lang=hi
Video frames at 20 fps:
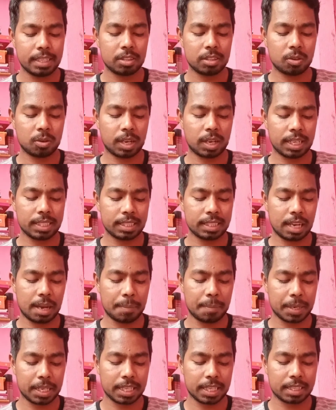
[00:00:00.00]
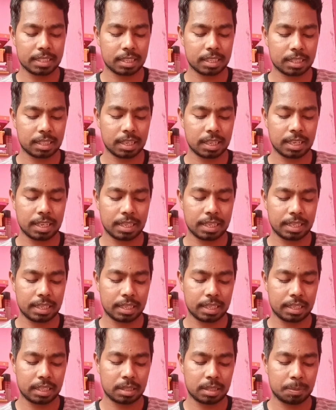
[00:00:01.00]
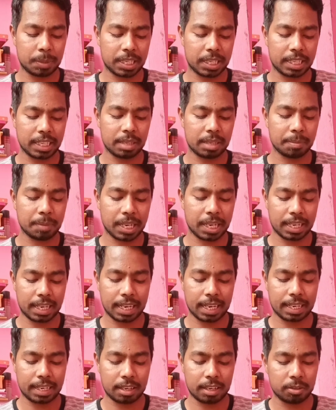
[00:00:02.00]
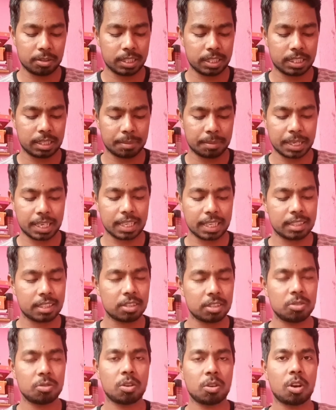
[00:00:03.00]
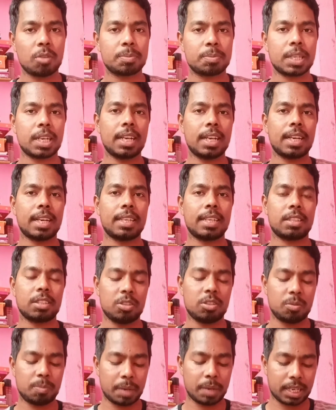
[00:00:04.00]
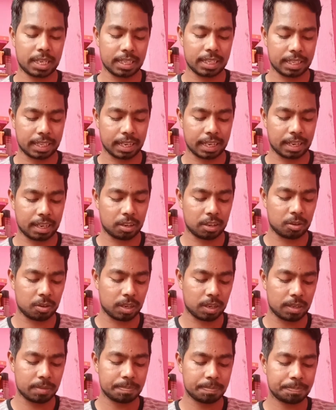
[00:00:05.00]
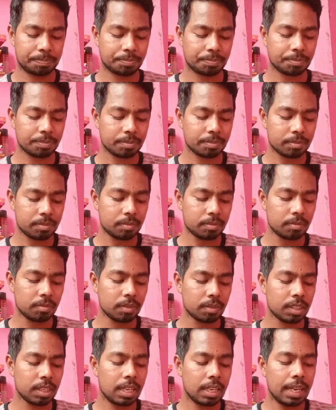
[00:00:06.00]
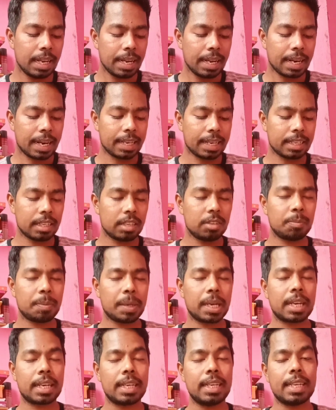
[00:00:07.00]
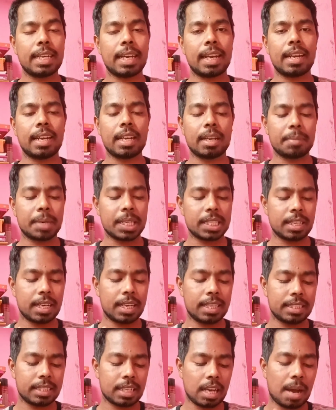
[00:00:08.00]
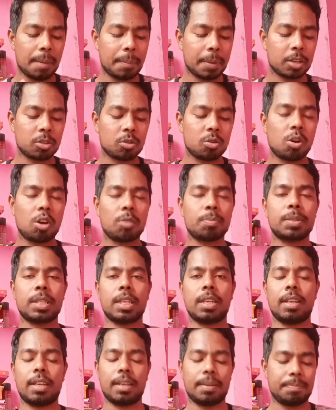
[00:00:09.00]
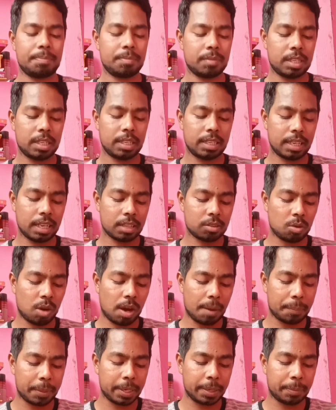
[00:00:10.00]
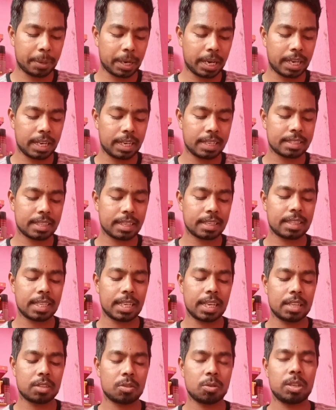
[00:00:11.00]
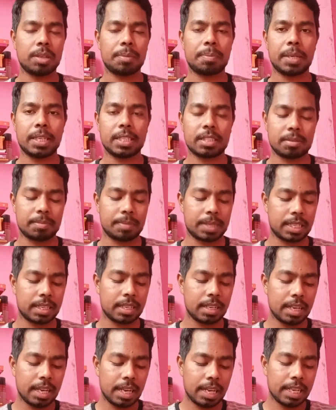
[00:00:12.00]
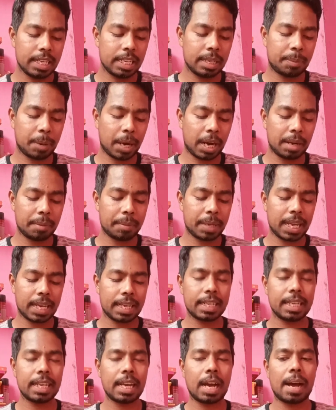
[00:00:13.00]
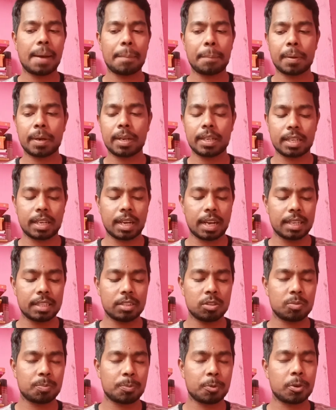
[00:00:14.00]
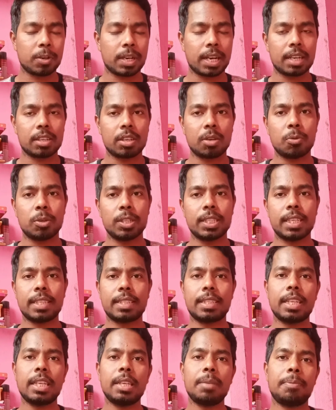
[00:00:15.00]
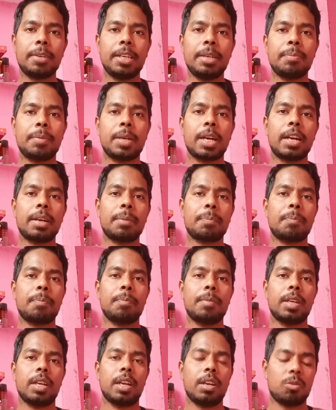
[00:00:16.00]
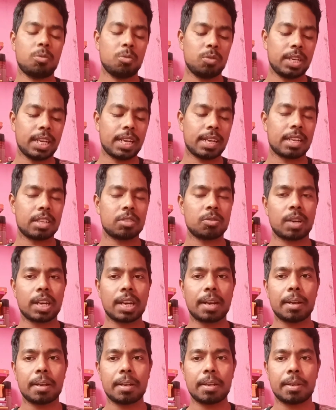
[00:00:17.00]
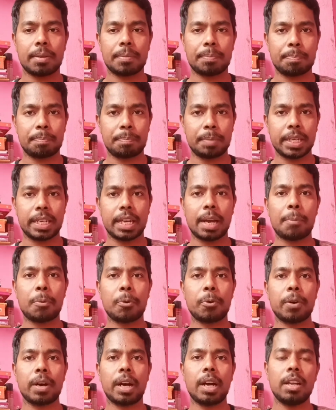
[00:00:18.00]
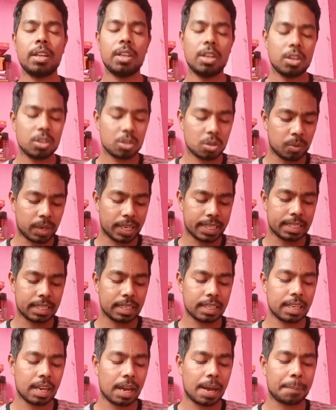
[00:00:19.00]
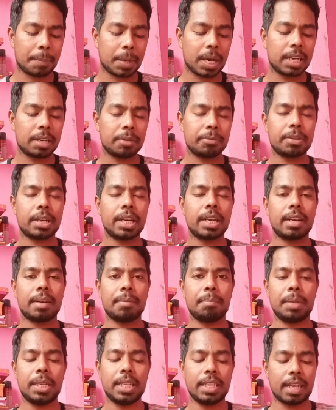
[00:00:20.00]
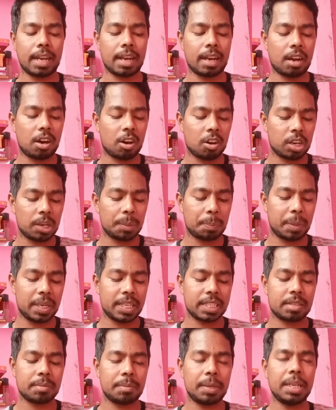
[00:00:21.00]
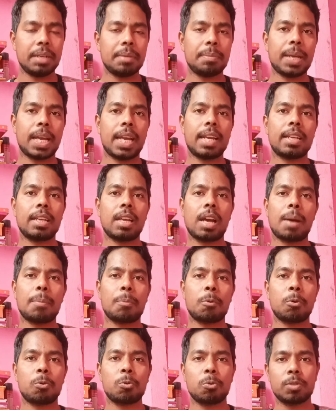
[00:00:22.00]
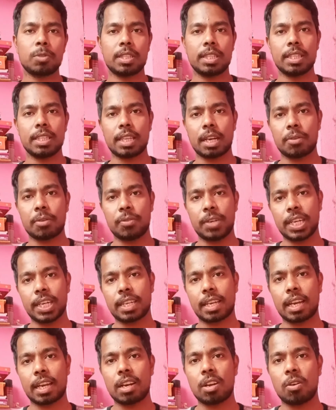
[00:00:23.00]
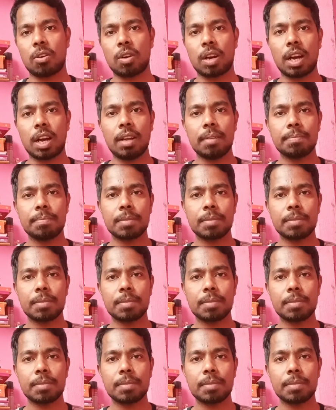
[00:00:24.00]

तो गाइज यहाँ पर देख सकते हैं इस पर टिक मार्क करके और नीचे में कंटिन्यू का ऑप्शन है कंटिन्यू पर क्लिक करना होगा कंटिन्यू पर क्लिक करने के बाद गाइज यहाँ पर दो ऑप्शन है या तो आप रिफंड ले सकते हैं या तो रिप्लेसमेंट रिफंड में है कि आपका जो प्रोडक्ट है वो जैसे ही फ्लिपकार्ट कुरियर के द्वारा पिकअप होगा तो वैसे ही आपका रिफंड मिल जाएगा और रिप्लेसमेंट में है कि आपको कुछ दिन तक वेट करना होगा